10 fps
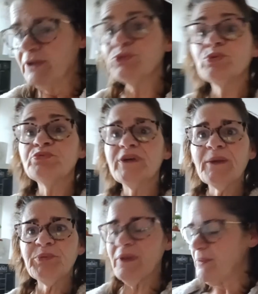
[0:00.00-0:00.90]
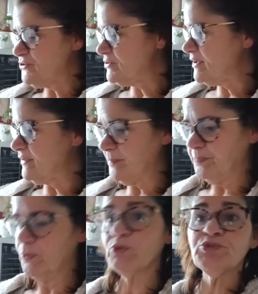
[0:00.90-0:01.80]
Donc, voilà pour la machine à laver.
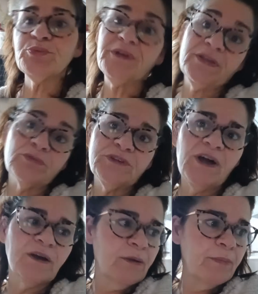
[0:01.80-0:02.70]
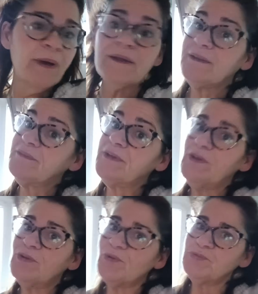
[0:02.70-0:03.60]
Donc, ce week-end, on ira quand même à la
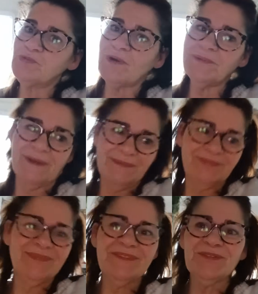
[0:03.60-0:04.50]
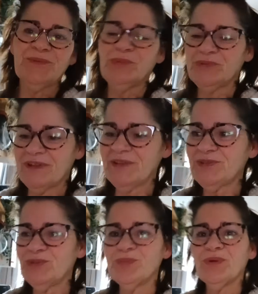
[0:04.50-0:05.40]
encore une fois. Hein, parce que bon, ça risque
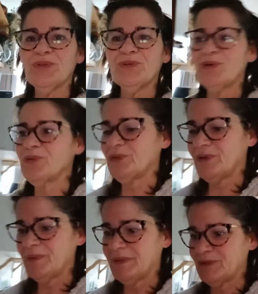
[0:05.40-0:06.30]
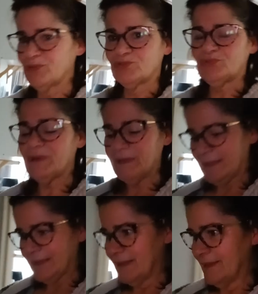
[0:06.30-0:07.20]
de prendre encore euh, quand même quelques jours.
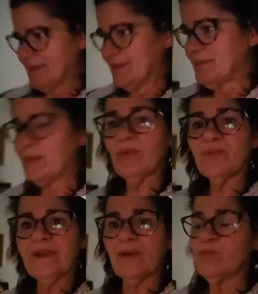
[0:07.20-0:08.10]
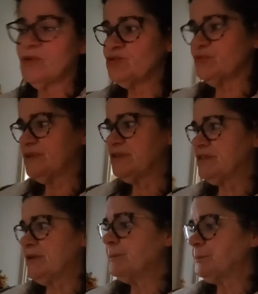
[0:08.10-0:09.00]
Mais bon, voilà, au moins, je suis
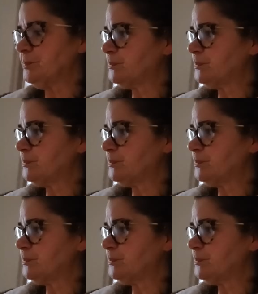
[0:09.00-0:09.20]
fixée